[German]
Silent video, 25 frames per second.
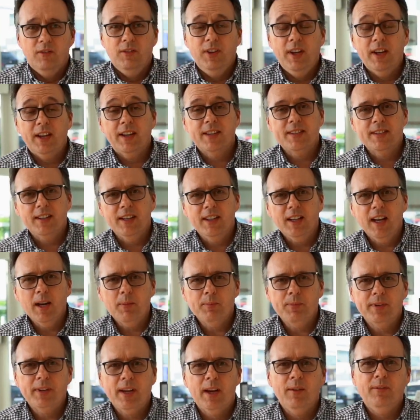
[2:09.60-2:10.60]
Wie ihr gesehen
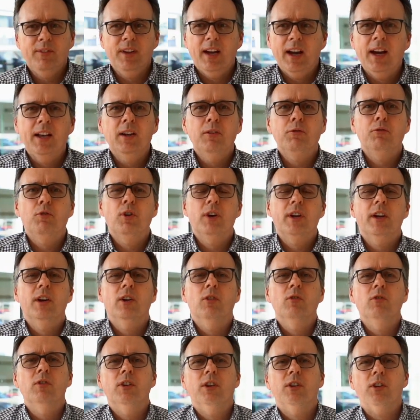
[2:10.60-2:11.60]
habt, haben wir alle
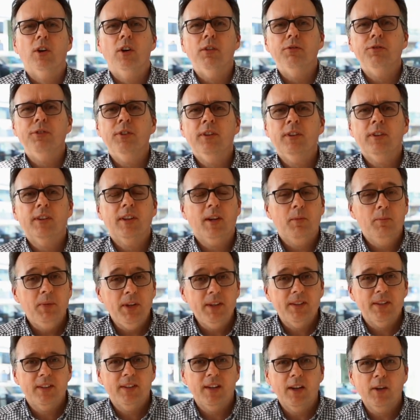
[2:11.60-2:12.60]
Vorkehrungen getroffen,
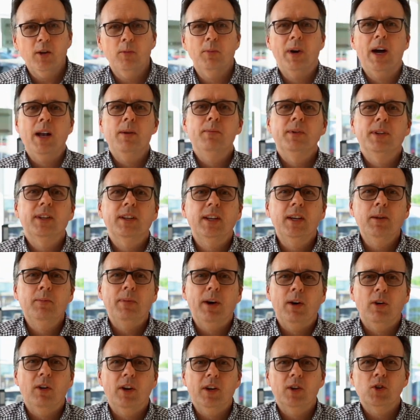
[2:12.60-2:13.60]
damit der Normalbetrieb
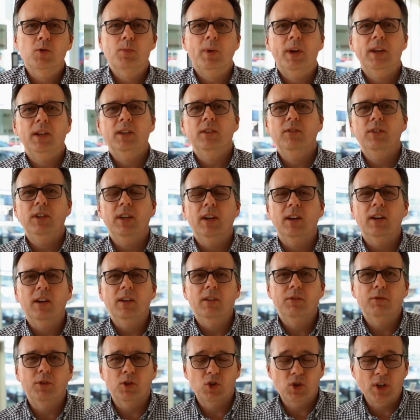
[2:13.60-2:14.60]
auch entsprechend wieder
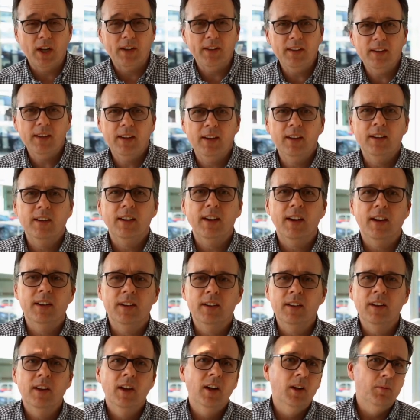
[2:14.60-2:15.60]
vonstatten gehen
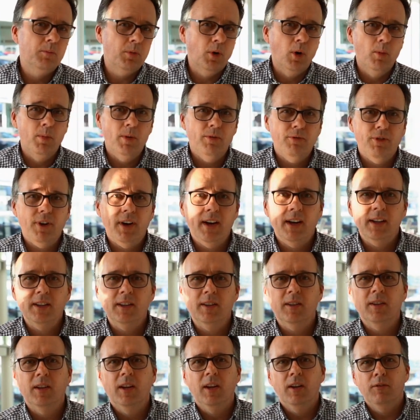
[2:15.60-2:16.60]
kann.
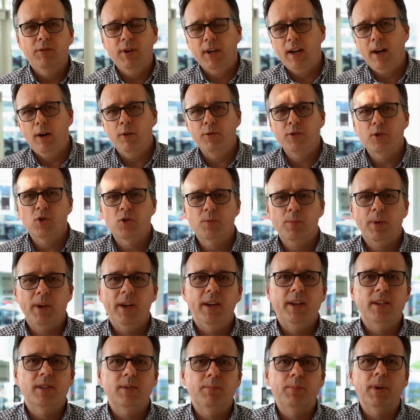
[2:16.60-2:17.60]
Probefahrten,
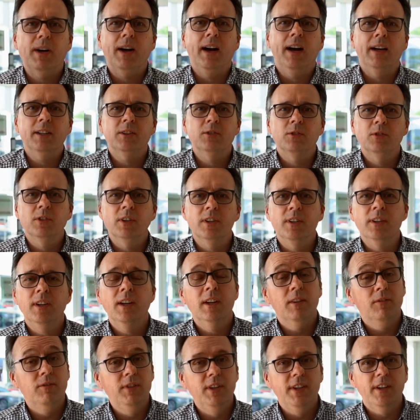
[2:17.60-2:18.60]
Verkaufsgespräche, Beratungen,
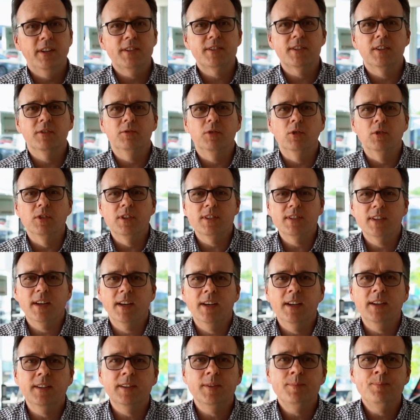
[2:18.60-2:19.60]
wie ihr es gewohnt
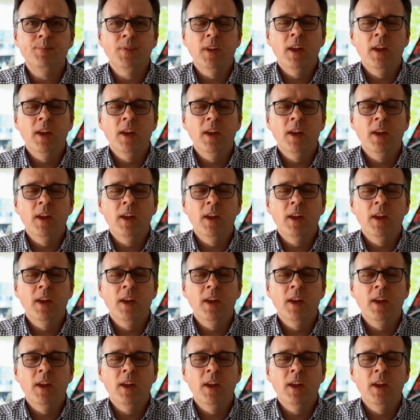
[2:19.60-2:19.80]
seid.